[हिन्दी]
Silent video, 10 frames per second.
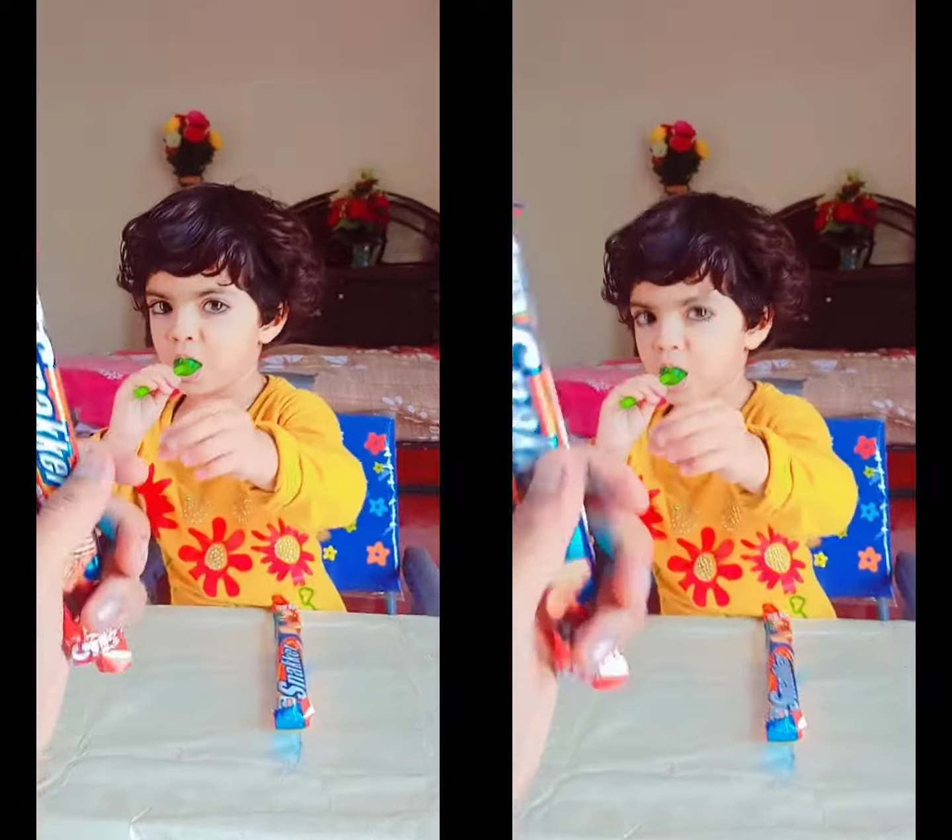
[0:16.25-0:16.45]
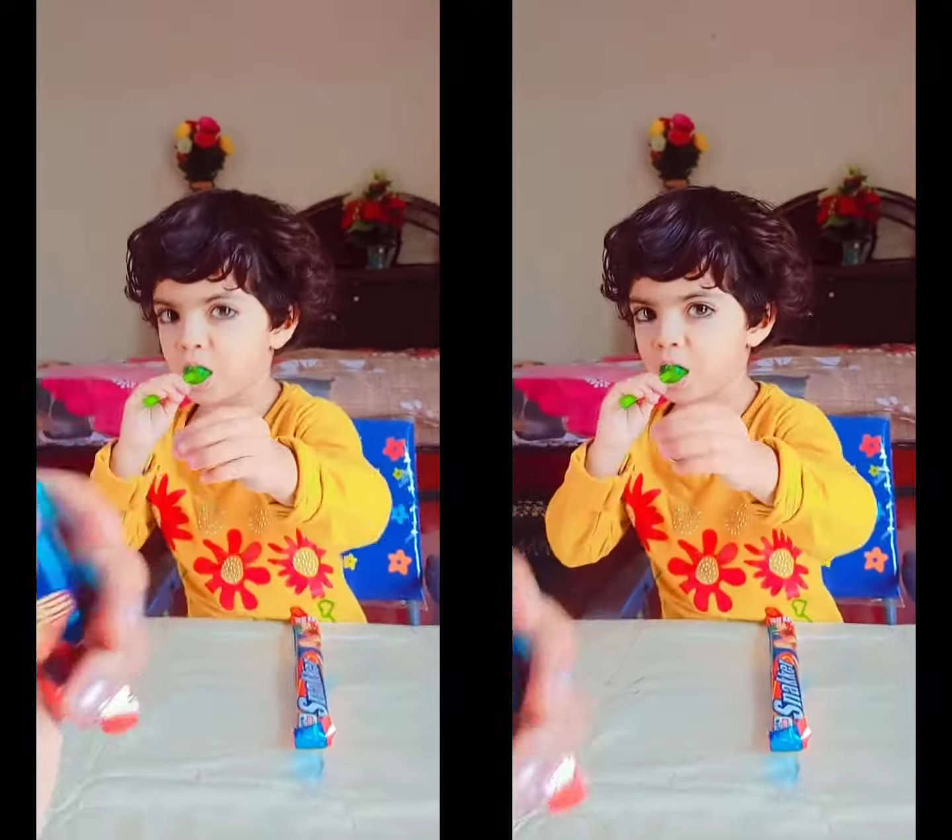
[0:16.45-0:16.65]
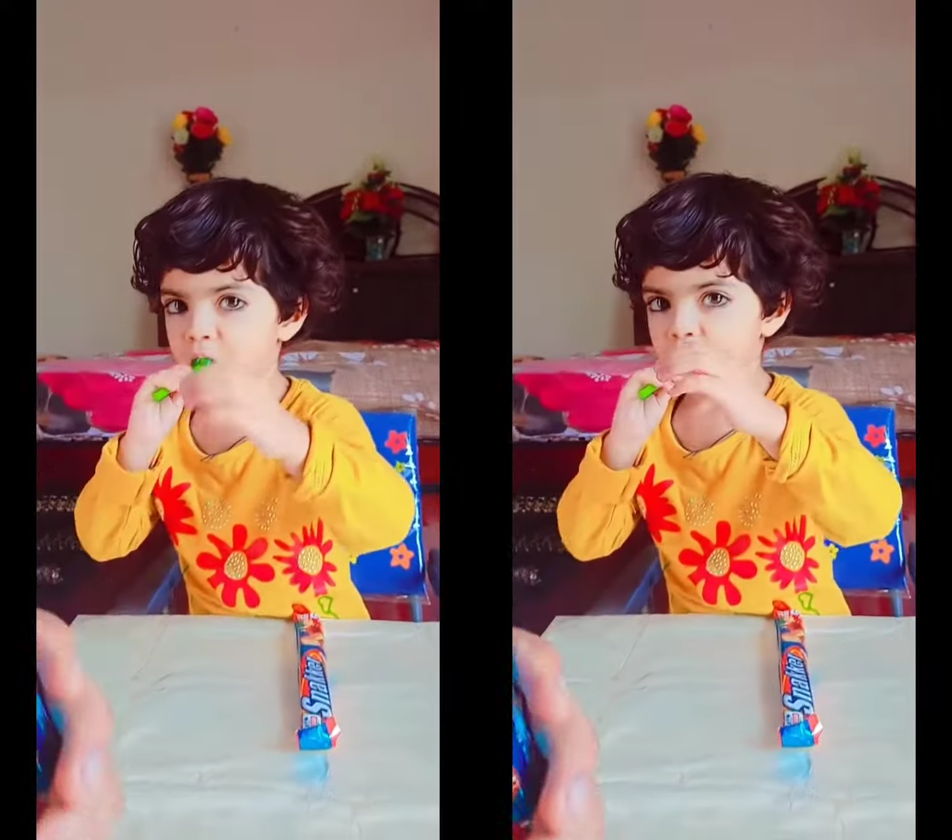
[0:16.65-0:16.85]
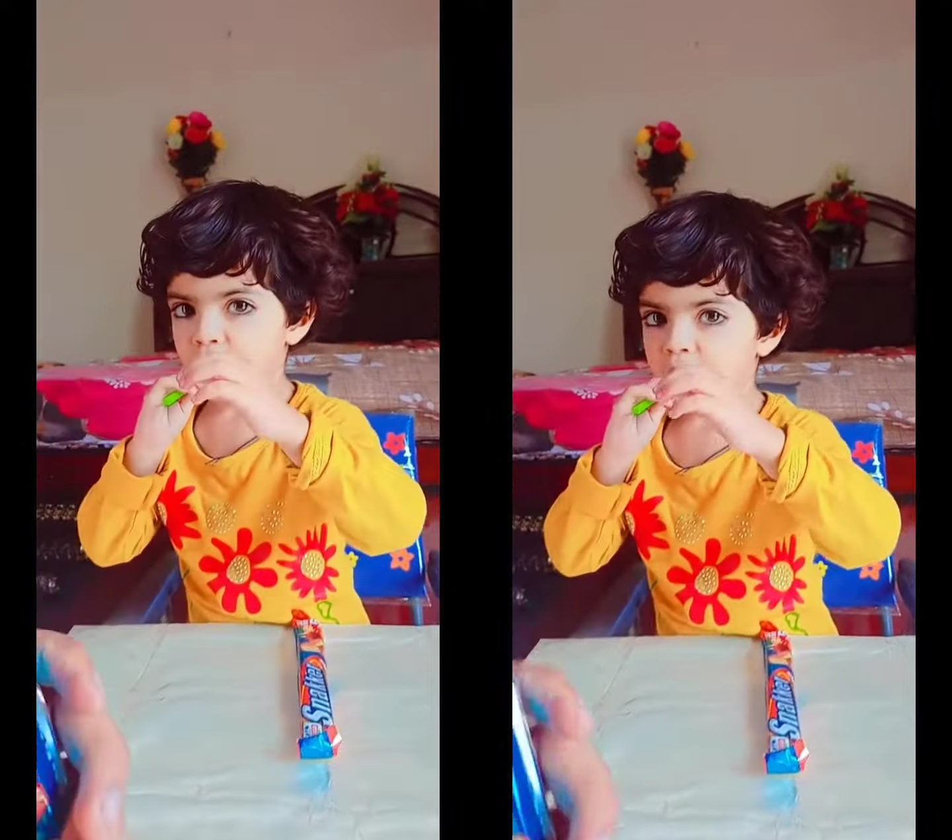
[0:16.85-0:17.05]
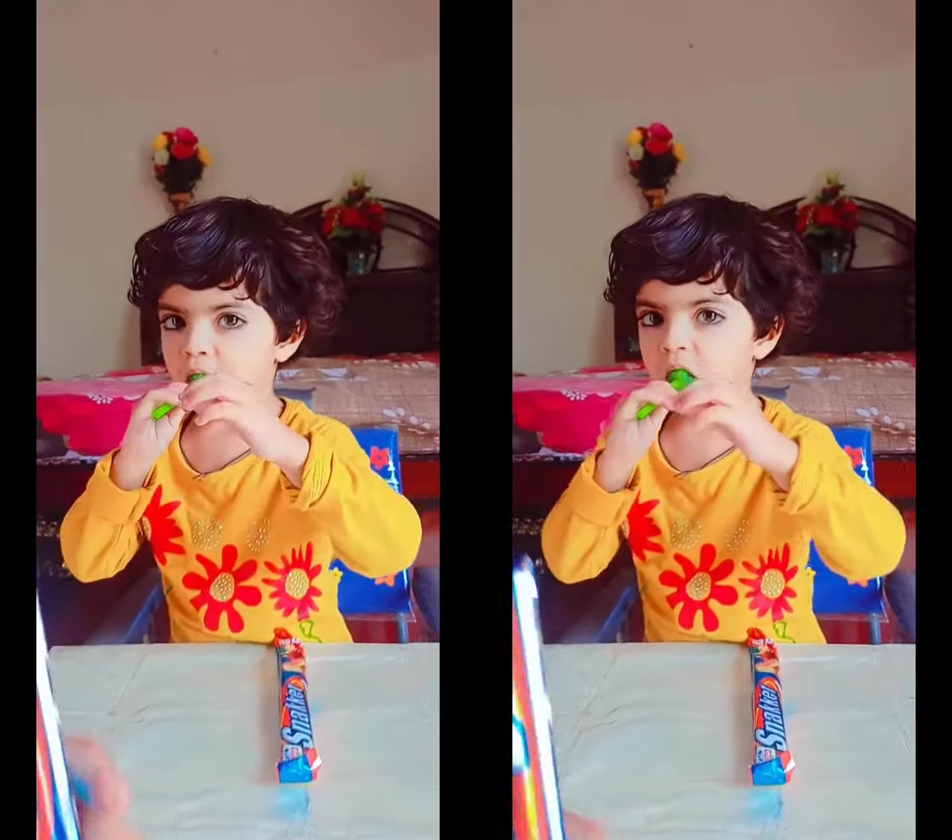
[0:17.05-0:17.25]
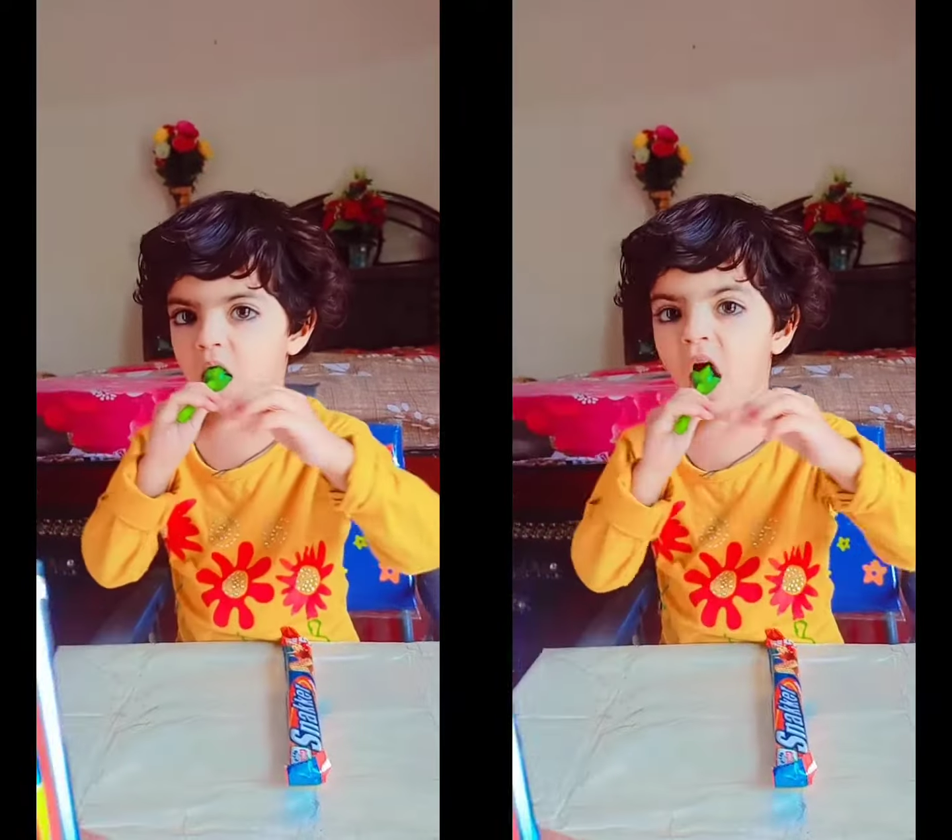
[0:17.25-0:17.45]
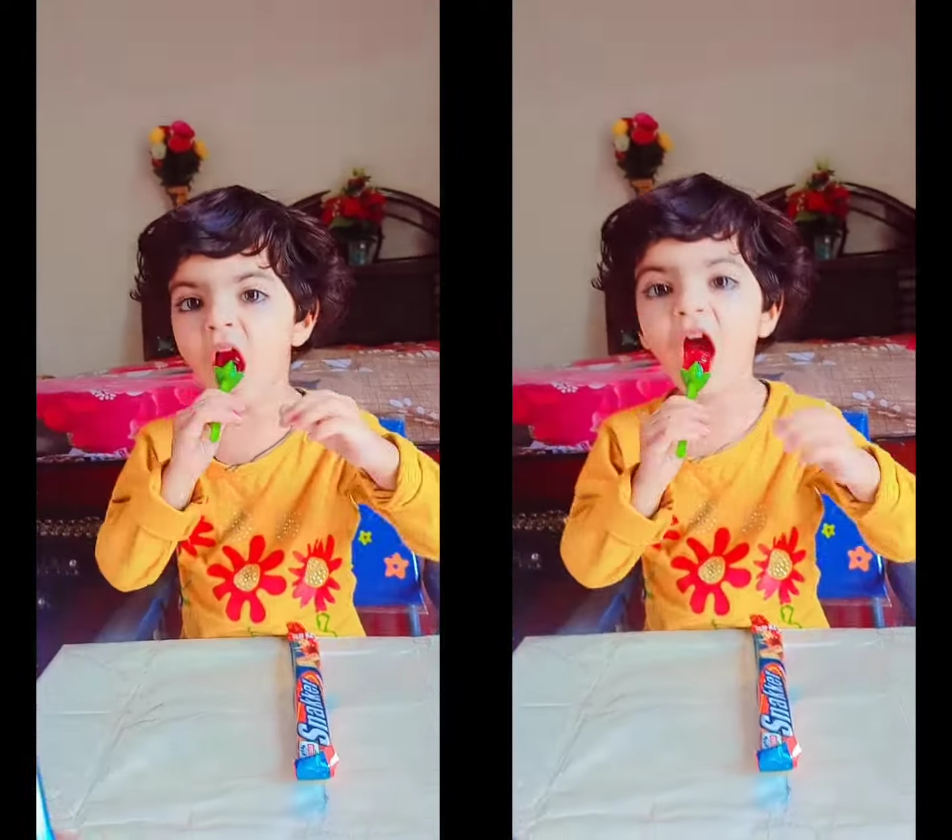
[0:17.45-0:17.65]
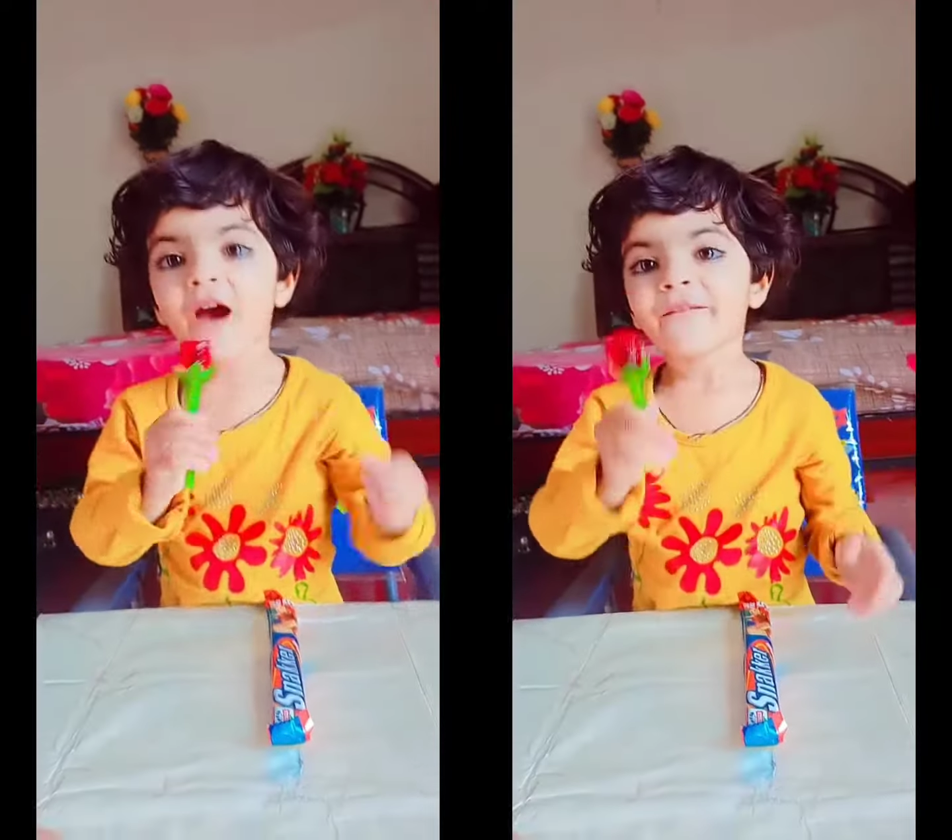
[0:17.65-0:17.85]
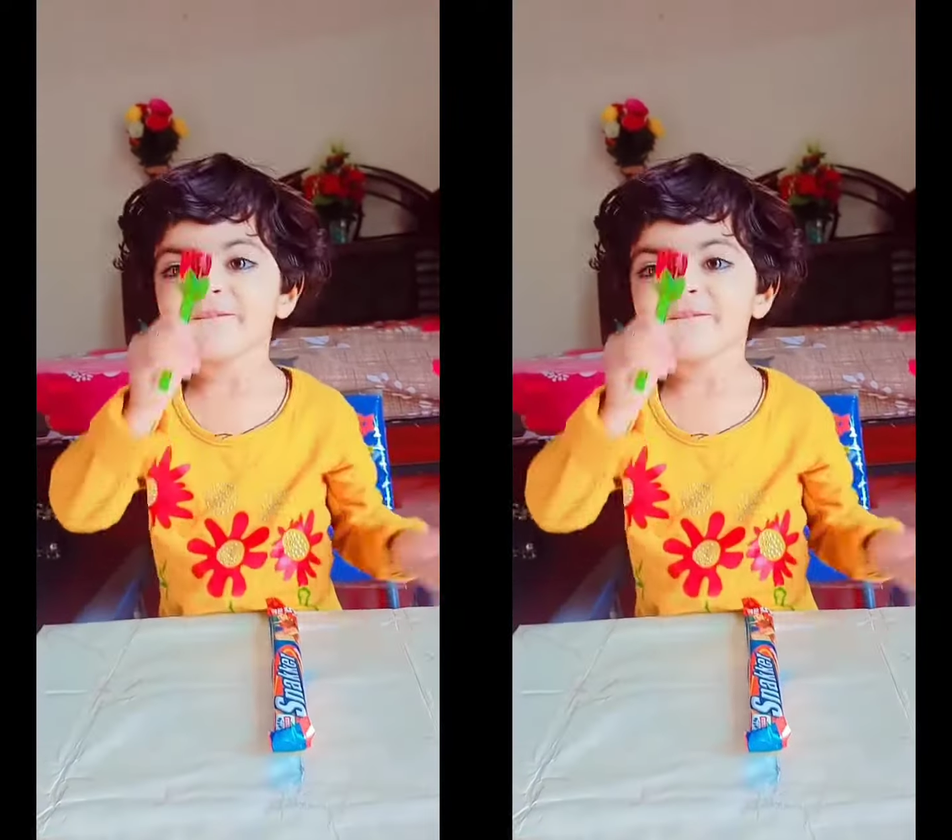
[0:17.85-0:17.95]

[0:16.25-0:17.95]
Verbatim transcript: मुझे दे दो चेली लॉलीपॉप